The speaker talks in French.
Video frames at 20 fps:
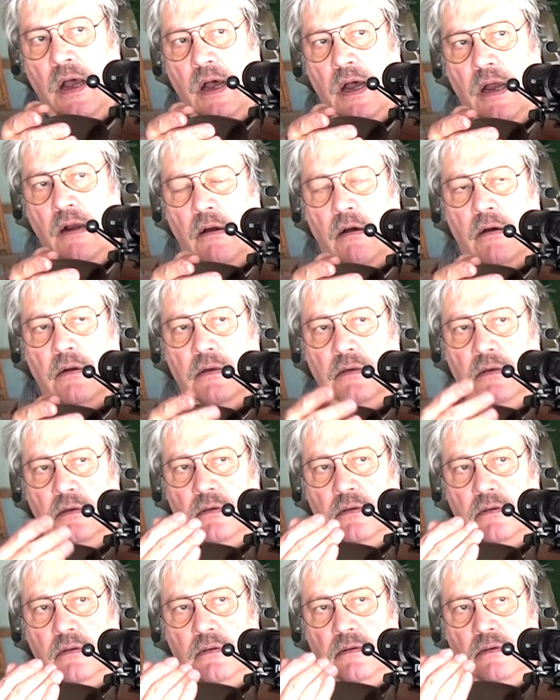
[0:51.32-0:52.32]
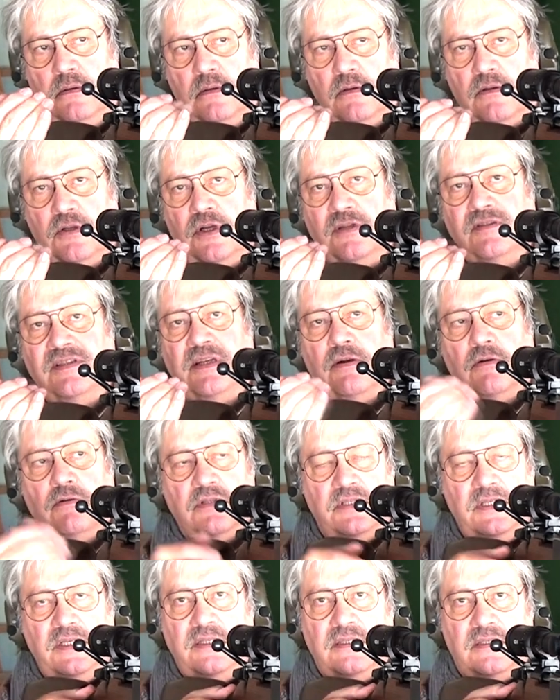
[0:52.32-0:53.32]
Alors,
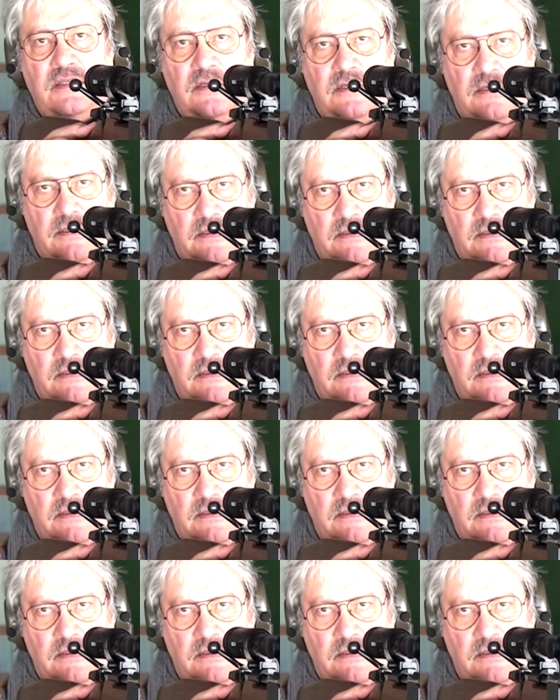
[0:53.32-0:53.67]
3006,